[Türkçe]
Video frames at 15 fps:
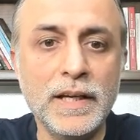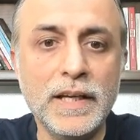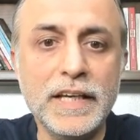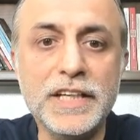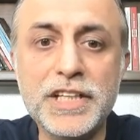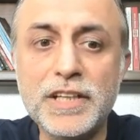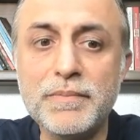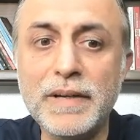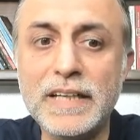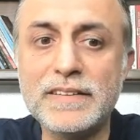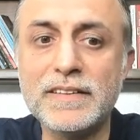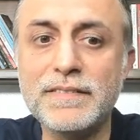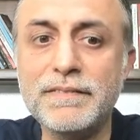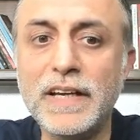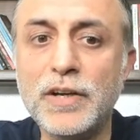
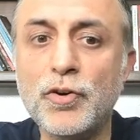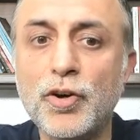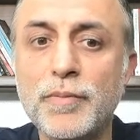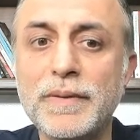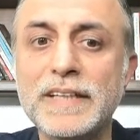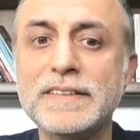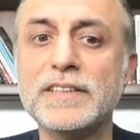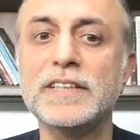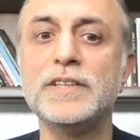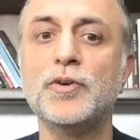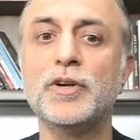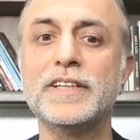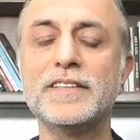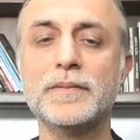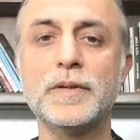İşitmenizin ve görmenizin
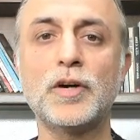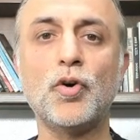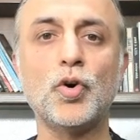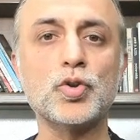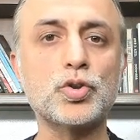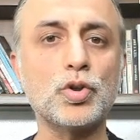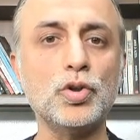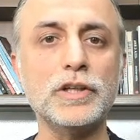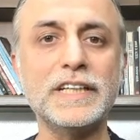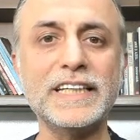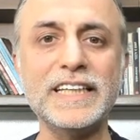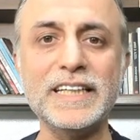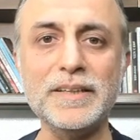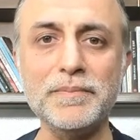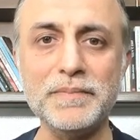yönetimi, kontrolü
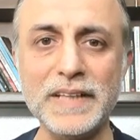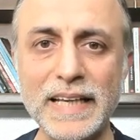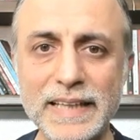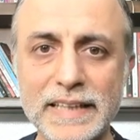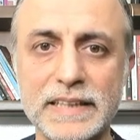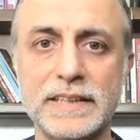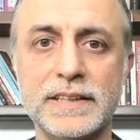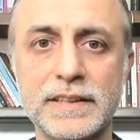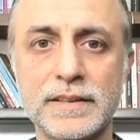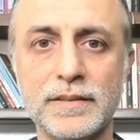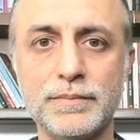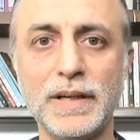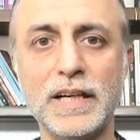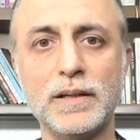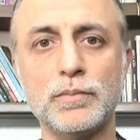kimdedir?
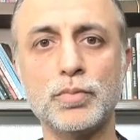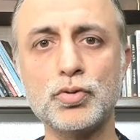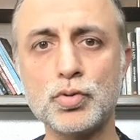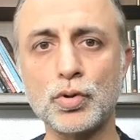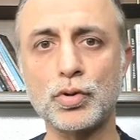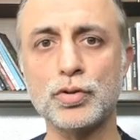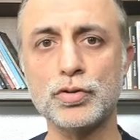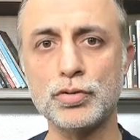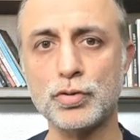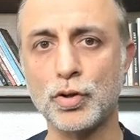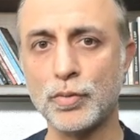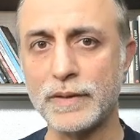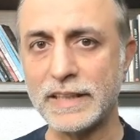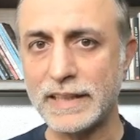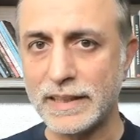Bakın bu sorunun
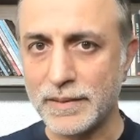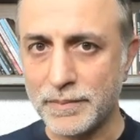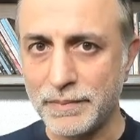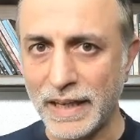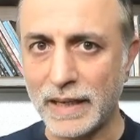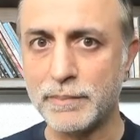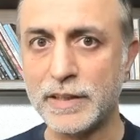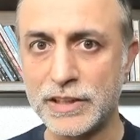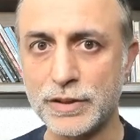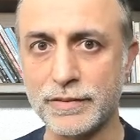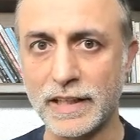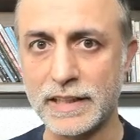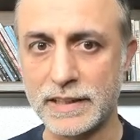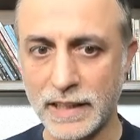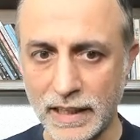sorumun bir amacı
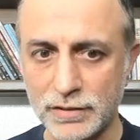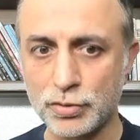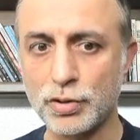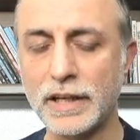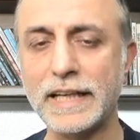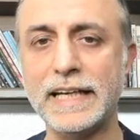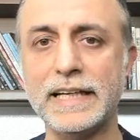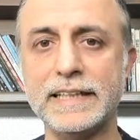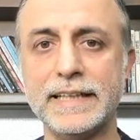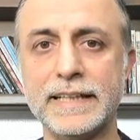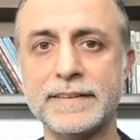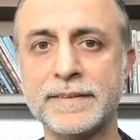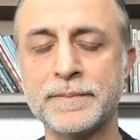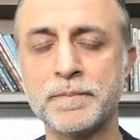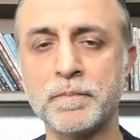var. Az sonra
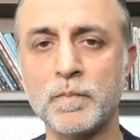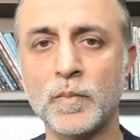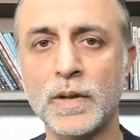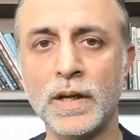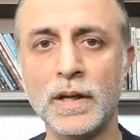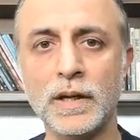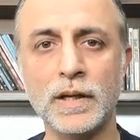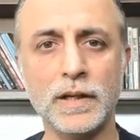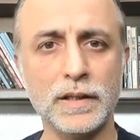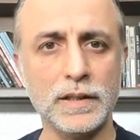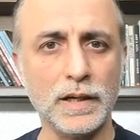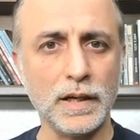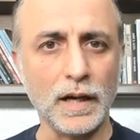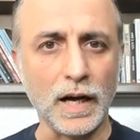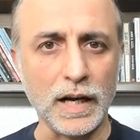geleceğiz.
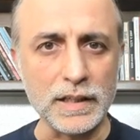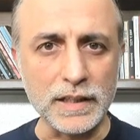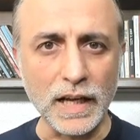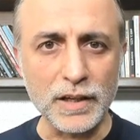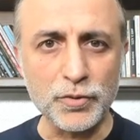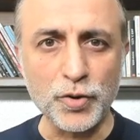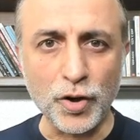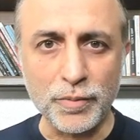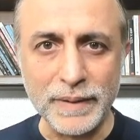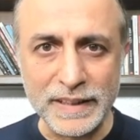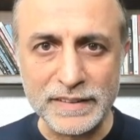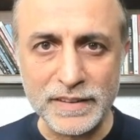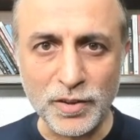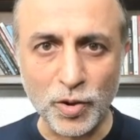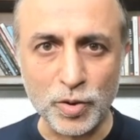Allah
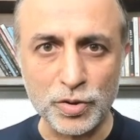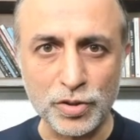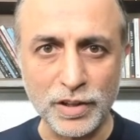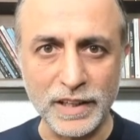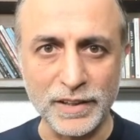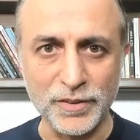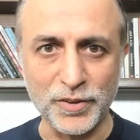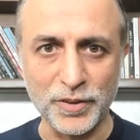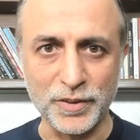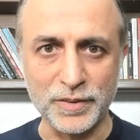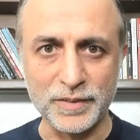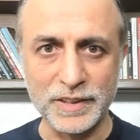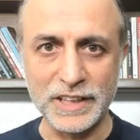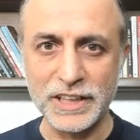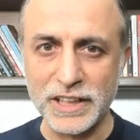görmenizi kontrol ediyor.
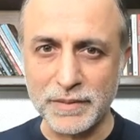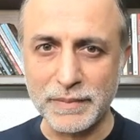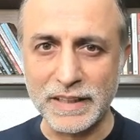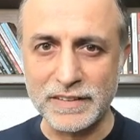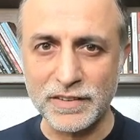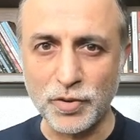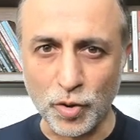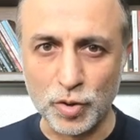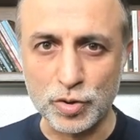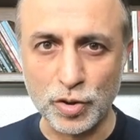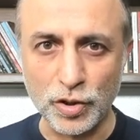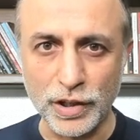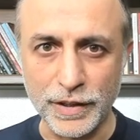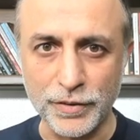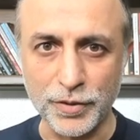işitmenizi
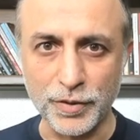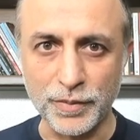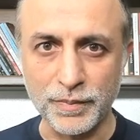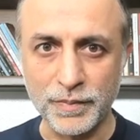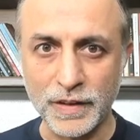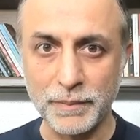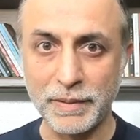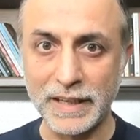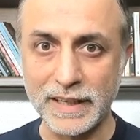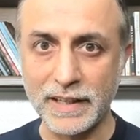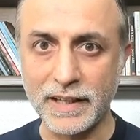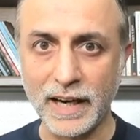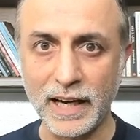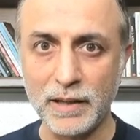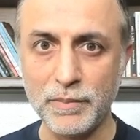kontrol ediyor. Peki
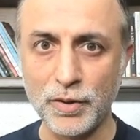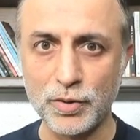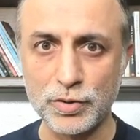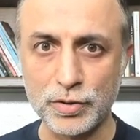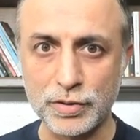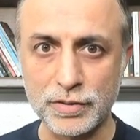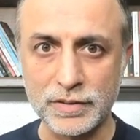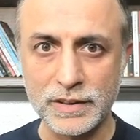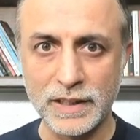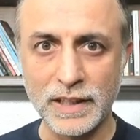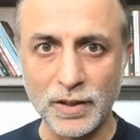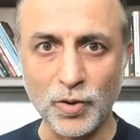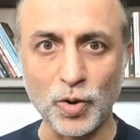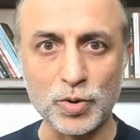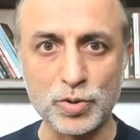kalbi onun
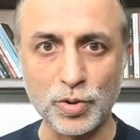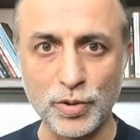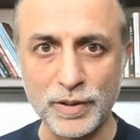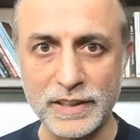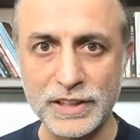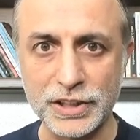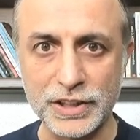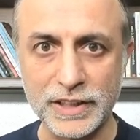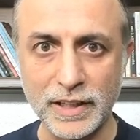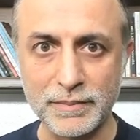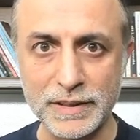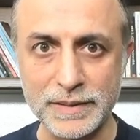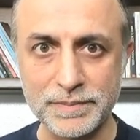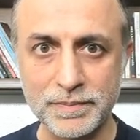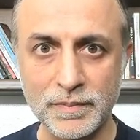kontrolü dışında mı?